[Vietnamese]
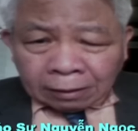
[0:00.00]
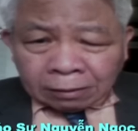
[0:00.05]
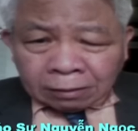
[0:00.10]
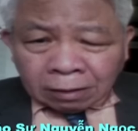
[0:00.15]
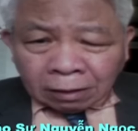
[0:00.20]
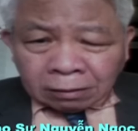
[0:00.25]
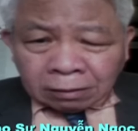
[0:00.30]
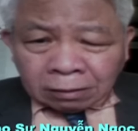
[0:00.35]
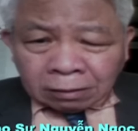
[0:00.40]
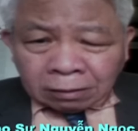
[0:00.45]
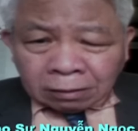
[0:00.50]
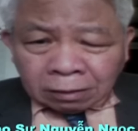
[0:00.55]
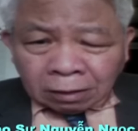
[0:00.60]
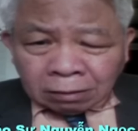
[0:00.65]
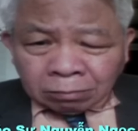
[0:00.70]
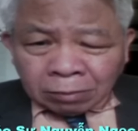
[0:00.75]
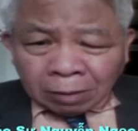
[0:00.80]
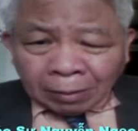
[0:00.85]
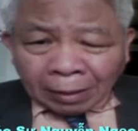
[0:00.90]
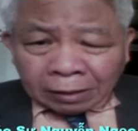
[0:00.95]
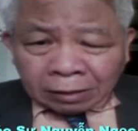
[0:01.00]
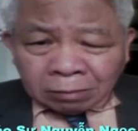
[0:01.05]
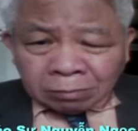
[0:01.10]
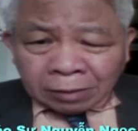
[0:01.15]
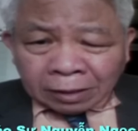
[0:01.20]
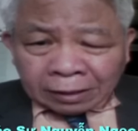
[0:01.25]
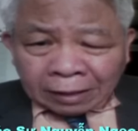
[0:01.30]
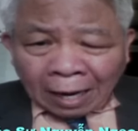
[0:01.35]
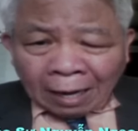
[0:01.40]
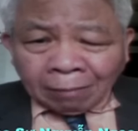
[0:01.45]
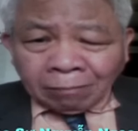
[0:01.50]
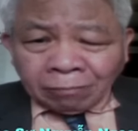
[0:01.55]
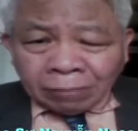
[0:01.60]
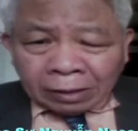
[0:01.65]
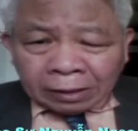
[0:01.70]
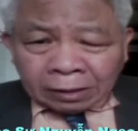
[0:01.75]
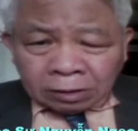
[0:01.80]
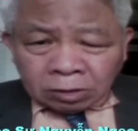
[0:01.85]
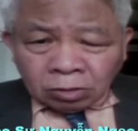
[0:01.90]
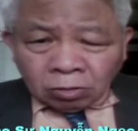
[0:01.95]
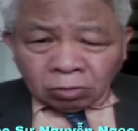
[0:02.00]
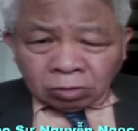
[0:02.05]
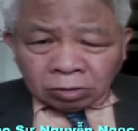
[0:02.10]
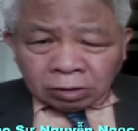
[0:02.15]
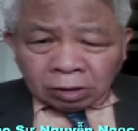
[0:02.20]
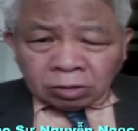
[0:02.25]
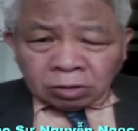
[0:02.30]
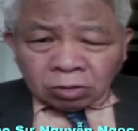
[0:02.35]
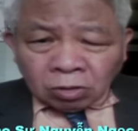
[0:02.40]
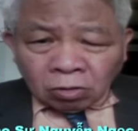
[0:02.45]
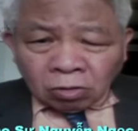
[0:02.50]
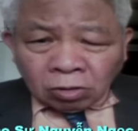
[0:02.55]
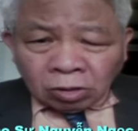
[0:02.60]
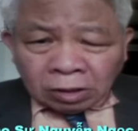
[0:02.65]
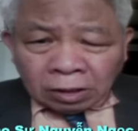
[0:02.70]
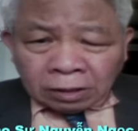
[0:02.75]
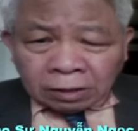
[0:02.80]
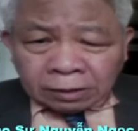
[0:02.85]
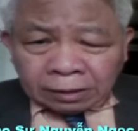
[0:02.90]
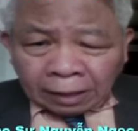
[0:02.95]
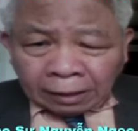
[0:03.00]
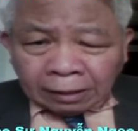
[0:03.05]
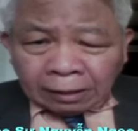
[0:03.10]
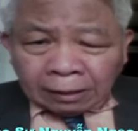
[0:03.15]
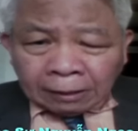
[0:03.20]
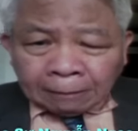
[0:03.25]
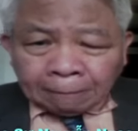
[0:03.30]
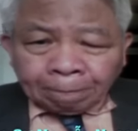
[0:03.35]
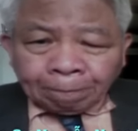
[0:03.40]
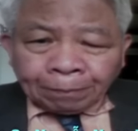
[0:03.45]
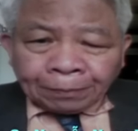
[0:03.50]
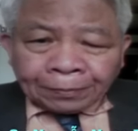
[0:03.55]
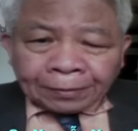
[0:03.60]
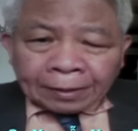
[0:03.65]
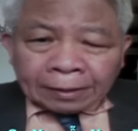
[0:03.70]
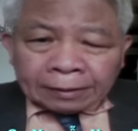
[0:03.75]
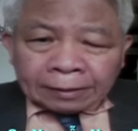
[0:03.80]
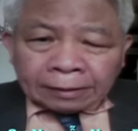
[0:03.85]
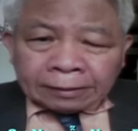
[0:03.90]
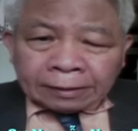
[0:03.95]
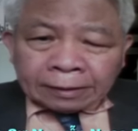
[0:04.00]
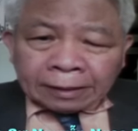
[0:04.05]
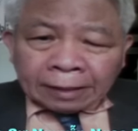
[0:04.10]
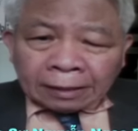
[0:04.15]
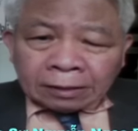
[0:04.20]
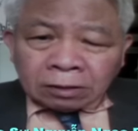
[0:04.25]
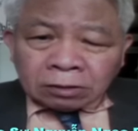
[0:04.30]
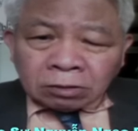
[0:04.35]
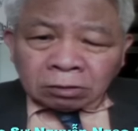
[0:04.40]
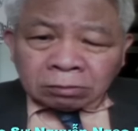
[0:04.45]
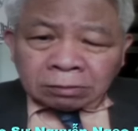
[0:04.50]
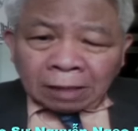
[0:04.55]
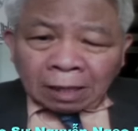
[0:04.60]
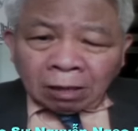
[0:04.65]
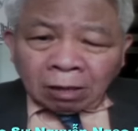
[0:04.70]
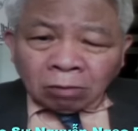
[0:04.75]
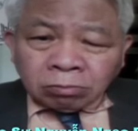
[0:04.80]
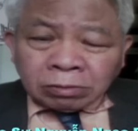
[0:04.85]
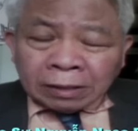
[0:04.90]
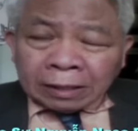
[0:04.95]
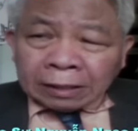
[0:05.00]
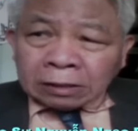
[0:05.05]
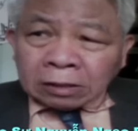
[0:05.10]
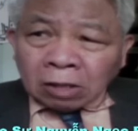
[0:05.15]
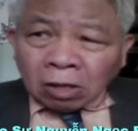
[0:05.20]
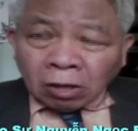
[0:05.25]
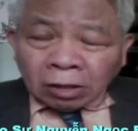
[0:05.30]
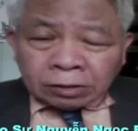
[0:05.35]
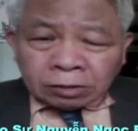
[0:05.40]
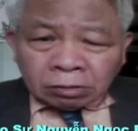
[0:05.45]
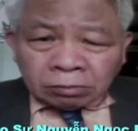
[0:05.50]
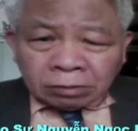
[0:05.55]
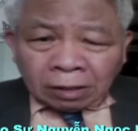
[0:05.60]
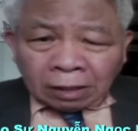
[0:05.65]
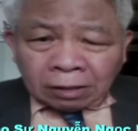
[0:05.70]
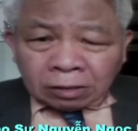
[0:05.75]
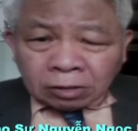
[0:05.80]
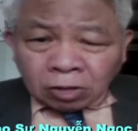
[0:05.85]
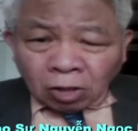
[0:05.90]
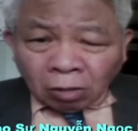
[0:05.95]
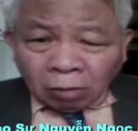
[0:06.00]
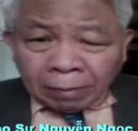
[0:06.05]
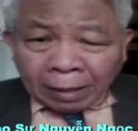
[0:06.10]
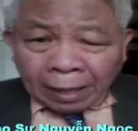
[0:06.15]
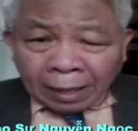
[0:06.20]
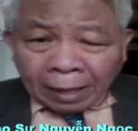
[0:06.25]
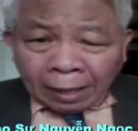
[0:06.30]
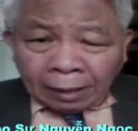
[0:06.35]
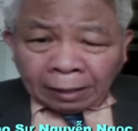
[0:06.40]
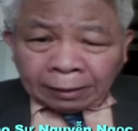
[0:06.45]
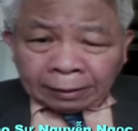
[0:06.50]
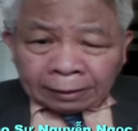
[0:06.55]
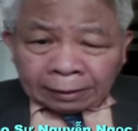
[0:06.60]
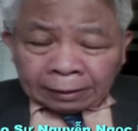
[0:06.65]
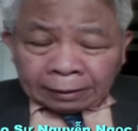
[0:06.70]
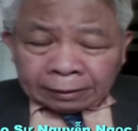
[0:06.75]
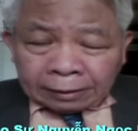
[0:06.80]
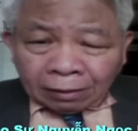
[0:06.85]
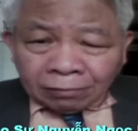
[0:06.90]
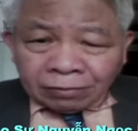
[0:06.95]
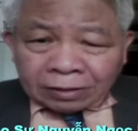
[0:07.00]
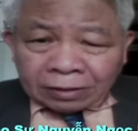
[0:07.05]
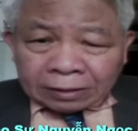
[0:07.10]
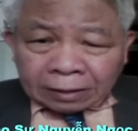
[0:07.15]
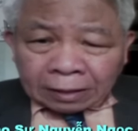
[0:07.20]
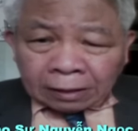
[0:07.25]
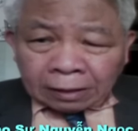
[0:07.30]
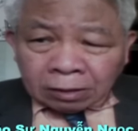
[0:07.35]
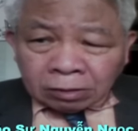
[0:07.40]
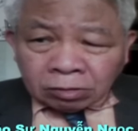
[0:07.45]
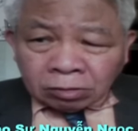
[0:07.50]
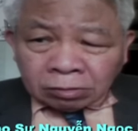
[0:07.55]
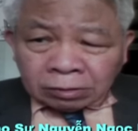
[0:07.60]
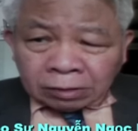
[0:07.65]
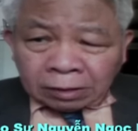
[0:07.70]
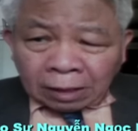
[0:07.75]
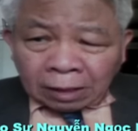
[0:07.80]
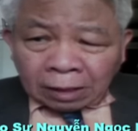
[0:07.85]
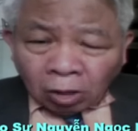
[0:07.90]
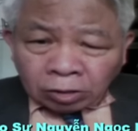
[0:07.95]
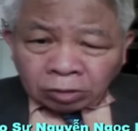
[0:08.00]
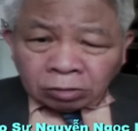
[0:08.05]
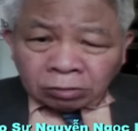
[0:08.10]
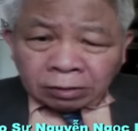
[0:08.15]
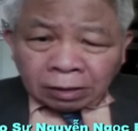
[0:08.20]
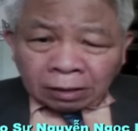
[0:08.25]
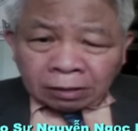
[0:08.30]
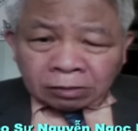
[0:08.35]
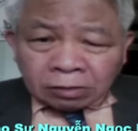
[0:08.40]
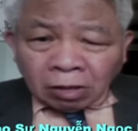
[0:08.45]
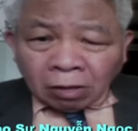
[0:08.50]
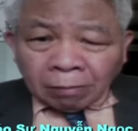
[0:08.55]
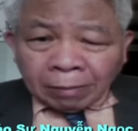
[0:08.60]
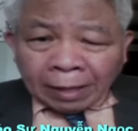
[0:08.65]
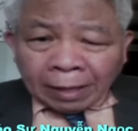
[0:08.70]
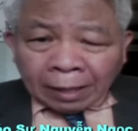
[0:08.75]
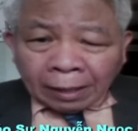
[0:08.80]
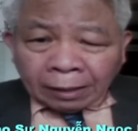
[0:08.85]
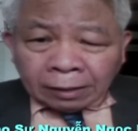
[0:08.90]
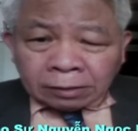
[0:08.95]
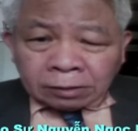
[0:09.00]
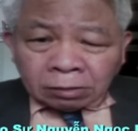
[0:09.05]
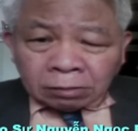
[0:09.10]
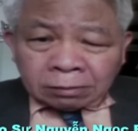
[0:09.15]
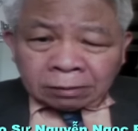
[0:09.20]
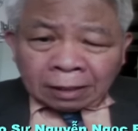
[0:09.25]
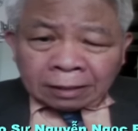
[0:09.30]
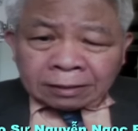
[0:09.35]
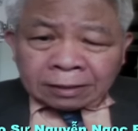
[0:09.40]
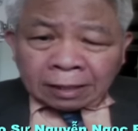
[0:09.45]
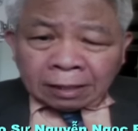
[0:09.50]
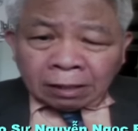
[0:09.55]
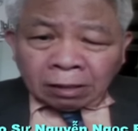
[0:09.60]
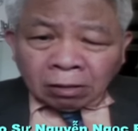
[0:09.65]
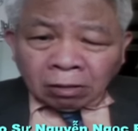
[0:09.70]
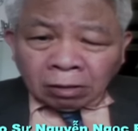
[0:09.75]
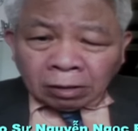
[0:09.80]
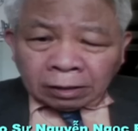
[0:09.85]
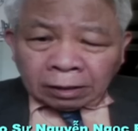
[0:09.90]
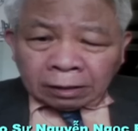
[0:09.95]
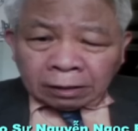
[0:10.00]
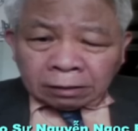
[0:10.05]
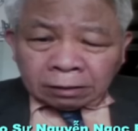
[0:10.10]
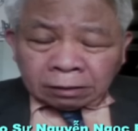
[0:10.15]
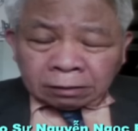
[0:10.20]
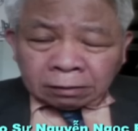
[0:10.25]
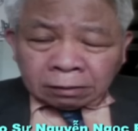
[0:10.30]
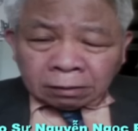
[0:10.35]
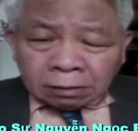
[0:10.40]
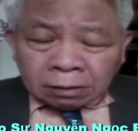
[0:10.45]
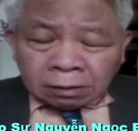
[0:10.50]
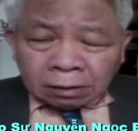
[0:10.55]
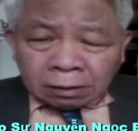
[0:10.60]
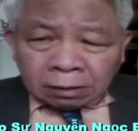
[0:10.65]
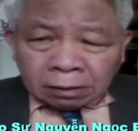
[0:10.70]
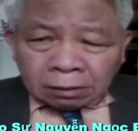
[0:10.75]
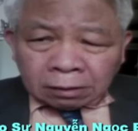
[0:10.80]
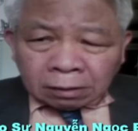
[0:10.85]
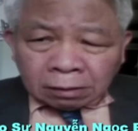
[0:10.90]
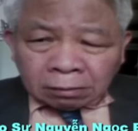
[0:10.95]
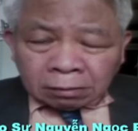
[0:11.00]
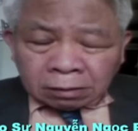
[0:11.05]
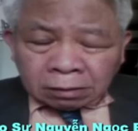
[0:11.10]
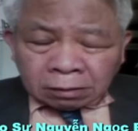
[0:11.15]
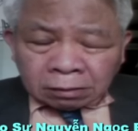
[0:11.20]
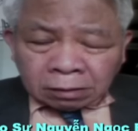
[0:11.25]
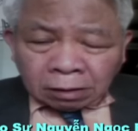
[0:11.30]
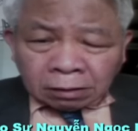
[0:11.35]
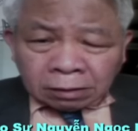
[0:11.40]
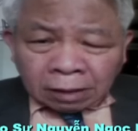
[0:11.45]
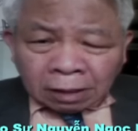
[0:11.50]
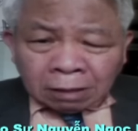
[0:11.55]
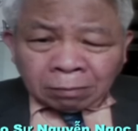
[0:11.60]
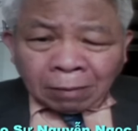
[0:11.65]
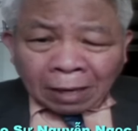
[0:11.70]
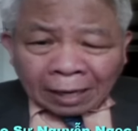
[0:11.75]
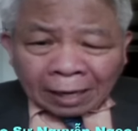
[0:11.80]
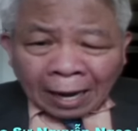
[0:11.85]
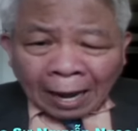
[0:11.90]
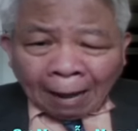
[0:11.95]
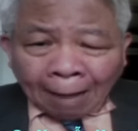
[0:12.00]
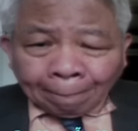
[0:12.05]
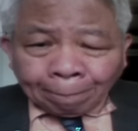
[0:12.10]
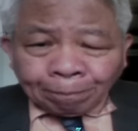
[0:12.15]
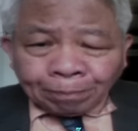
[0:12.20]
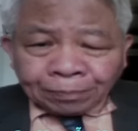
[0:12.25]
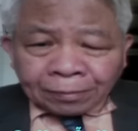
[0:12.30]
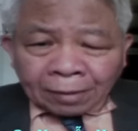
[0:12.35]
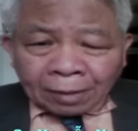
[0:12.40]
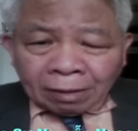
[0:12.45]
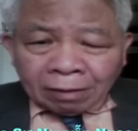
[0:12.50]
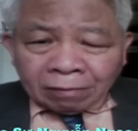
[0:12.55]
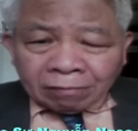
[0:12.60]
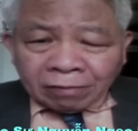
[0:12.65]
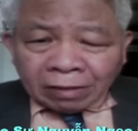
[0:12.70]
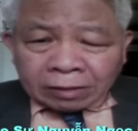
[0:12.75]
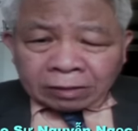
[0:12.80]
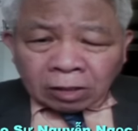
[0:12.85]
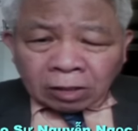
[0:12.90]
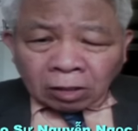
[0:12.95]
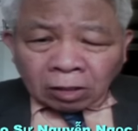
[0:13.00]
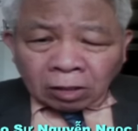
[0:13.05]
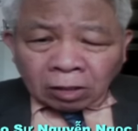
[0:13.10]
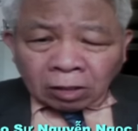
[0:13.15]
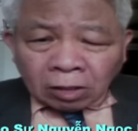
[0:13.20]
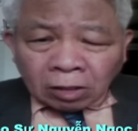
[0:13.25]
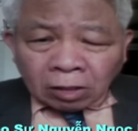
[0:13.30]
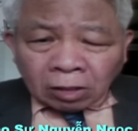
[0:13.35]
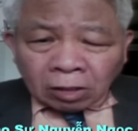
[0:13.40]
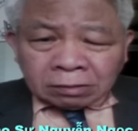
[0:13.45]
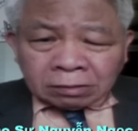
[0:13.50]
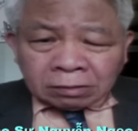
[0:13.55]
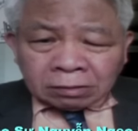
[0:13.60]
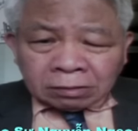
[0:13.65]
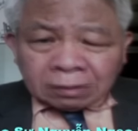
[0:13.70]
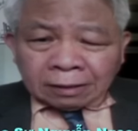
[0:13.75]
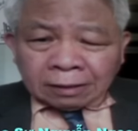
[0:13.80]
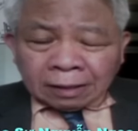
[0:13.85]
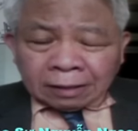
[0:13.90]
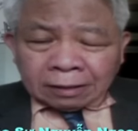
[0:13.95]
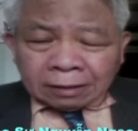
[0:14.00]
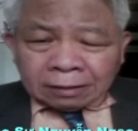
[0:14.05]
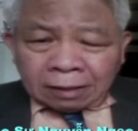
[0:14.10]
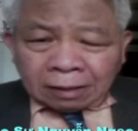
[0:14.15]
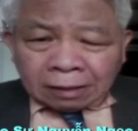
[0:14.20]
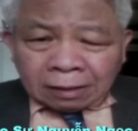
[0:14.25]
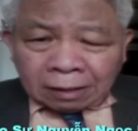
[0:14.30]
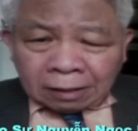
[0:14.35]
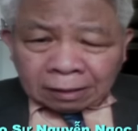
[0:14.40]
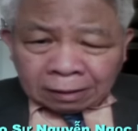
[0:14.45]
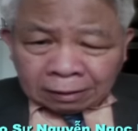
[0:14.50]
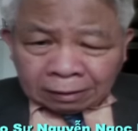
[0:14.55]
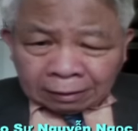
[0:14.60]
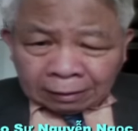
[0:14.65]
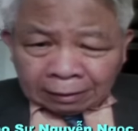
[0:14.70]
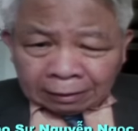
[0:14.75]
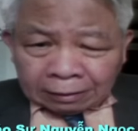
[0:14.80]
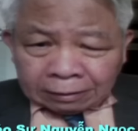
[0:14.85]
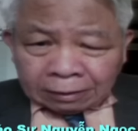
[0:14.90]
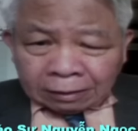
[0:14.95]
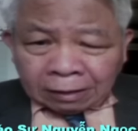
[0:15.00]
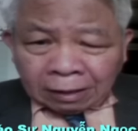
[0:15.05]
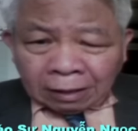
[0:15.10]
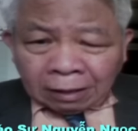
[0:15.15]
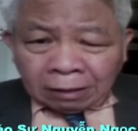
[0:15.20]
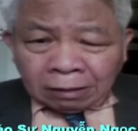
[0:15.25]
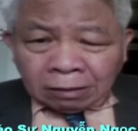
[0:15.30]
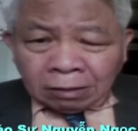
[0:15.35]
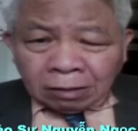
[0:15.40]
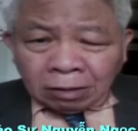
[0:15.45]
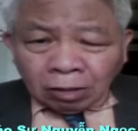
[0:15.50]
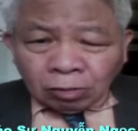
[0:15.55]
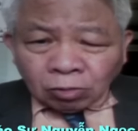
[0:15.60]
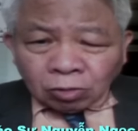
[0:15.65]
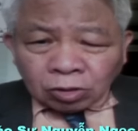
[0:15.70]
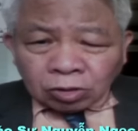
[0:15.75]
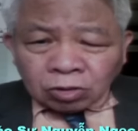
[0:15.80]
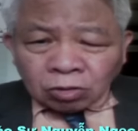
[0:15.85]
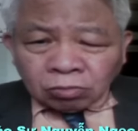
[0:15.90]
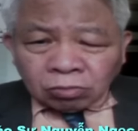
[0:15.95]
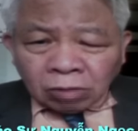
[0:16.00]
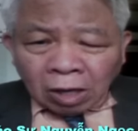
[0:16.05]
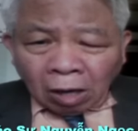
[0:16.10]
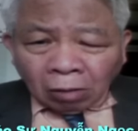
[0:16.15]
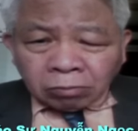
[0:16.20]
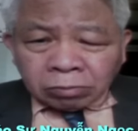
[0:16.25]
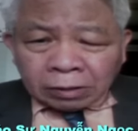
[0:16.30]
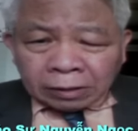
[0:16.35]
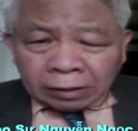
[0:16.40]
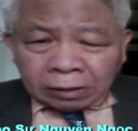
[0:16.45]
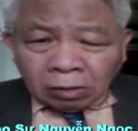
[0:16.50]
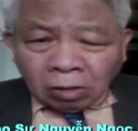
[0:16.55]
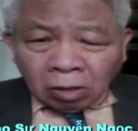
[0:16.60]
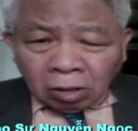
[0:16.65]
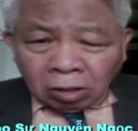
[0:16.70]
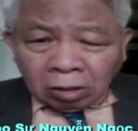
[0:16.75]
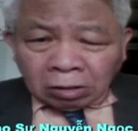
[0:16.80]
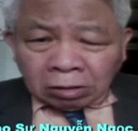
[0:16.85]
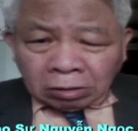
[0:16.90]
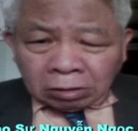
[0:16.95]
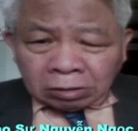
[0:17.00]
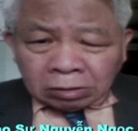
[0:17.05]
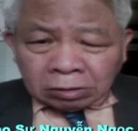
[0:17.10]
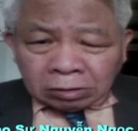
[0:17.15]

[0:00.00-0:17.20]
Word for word: nước thứ 17 thứ 18 với cái số dân số lớn nhất đó thế thì thành cho chúng ta không nên coi chúng ta là nhỏ bé tại vì rằng là nếu chúng ta coi chúng ta là nhỏ bé đấy chúng ta dễ có cái Ờ, ờ, tự ti mặc cảm và sau đó thì chúng ta sẽ thấy rằng là những cái lấn lướt của trung cộng ấy nó